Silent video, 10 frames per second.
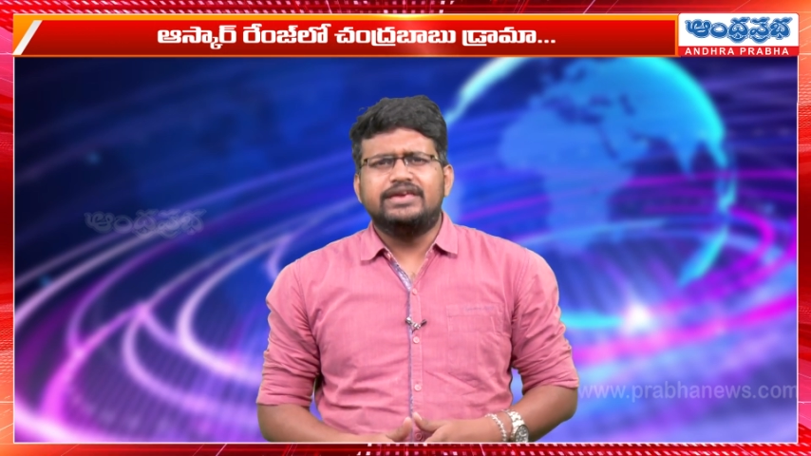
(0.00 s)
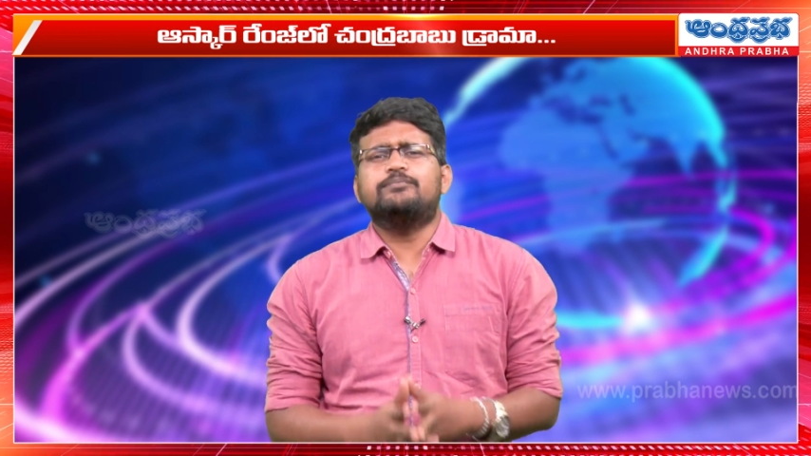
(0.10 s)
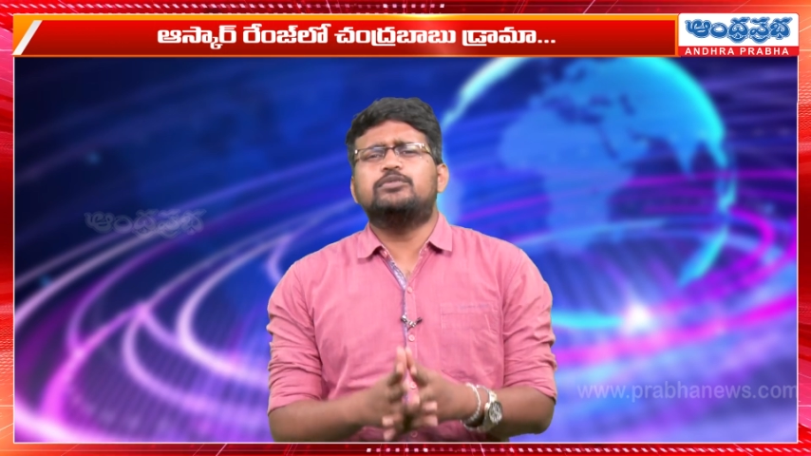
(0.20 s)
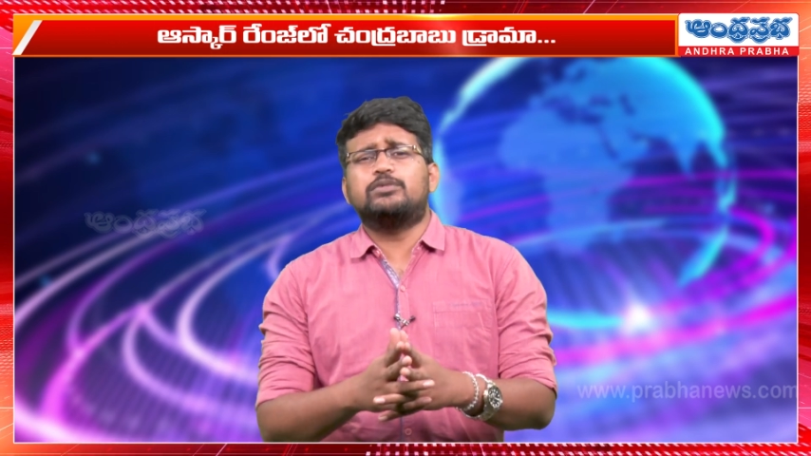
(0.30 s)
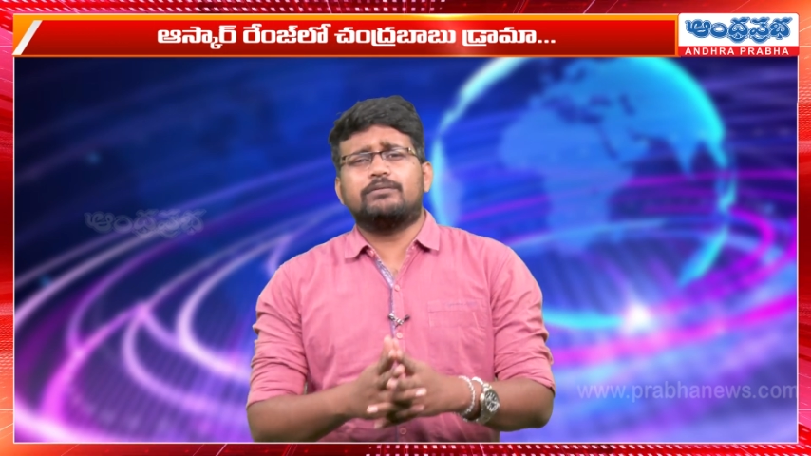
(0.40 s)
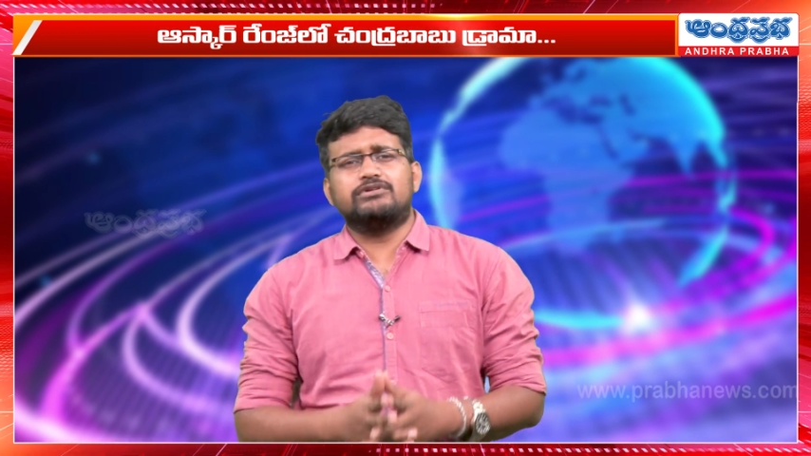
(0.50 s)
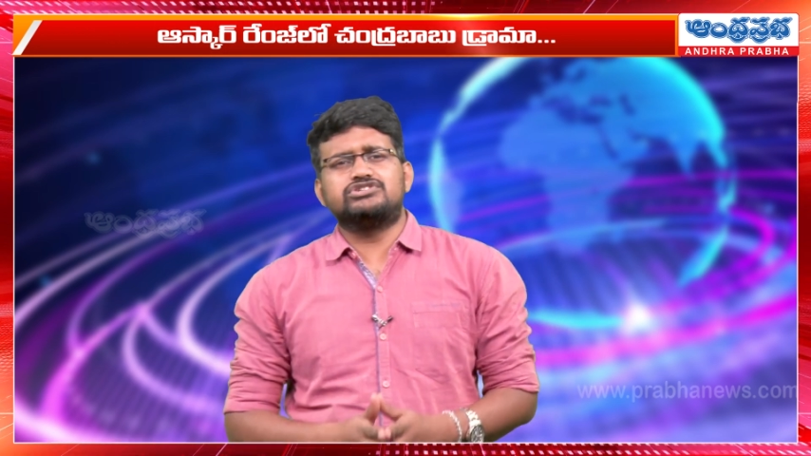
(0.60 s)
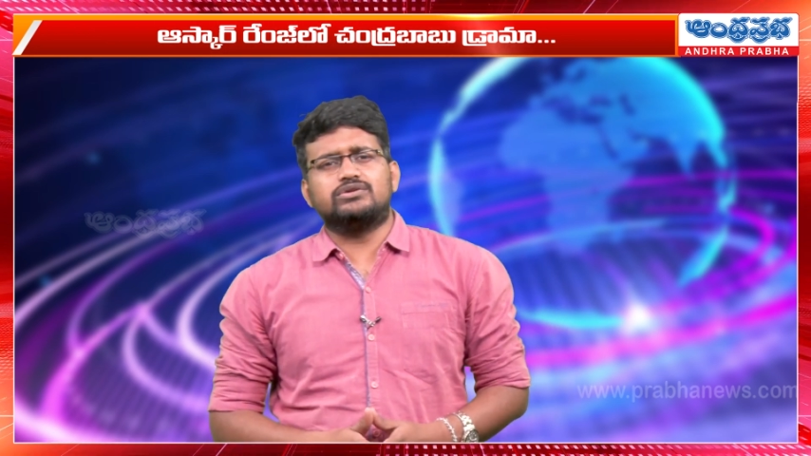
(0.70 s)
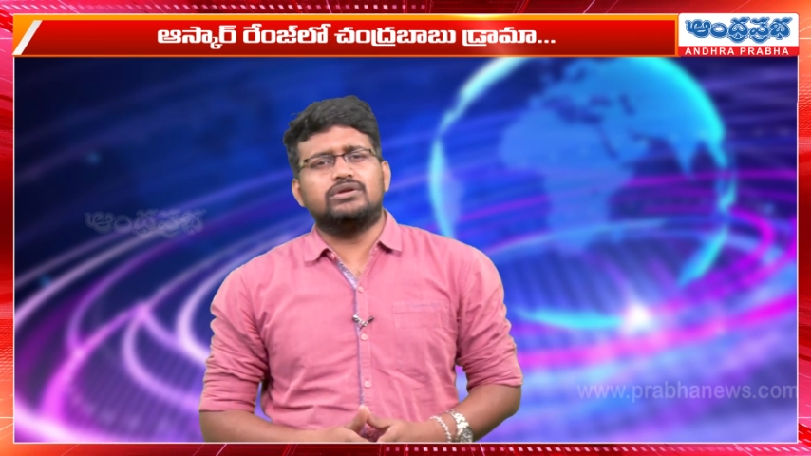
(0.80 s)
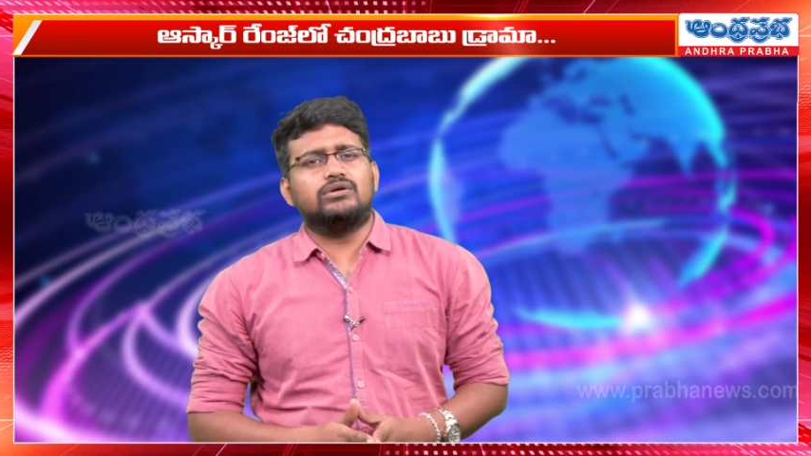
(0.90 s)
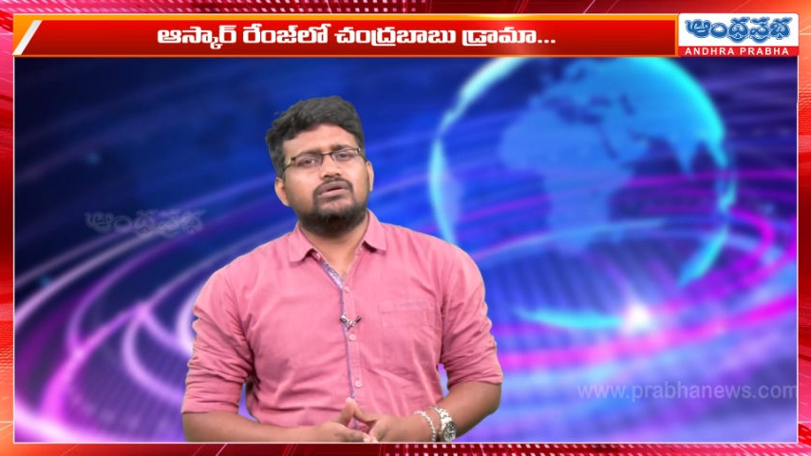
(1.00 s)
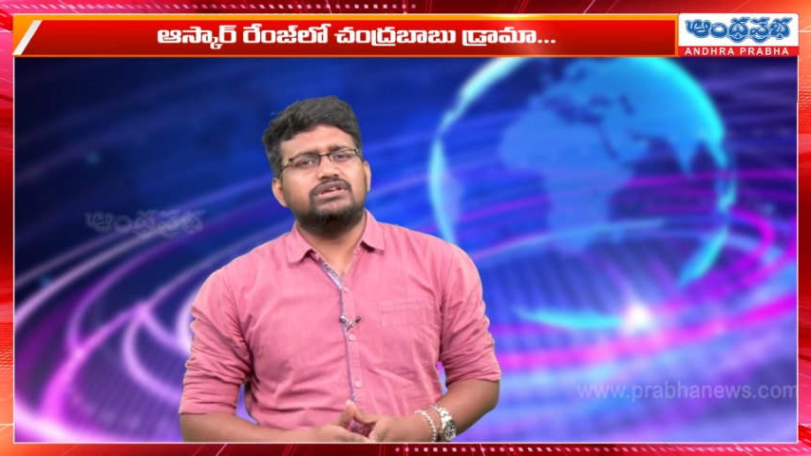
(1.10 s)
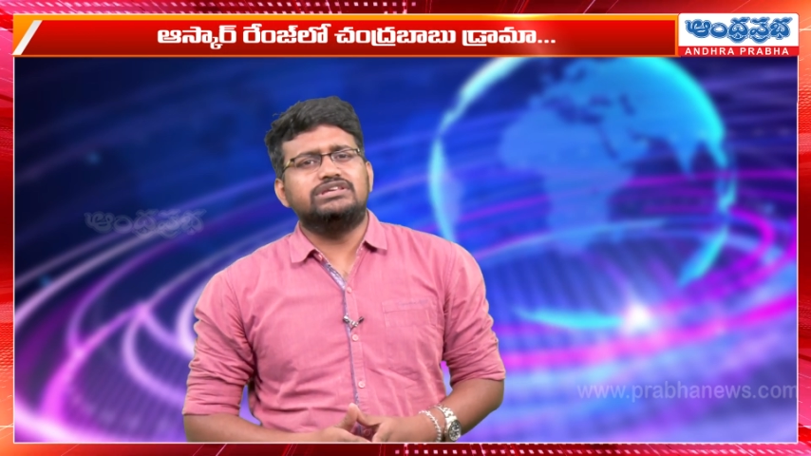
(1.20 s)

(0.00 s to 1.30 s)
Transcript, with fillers: ఈ భూ ప్రపంచంలో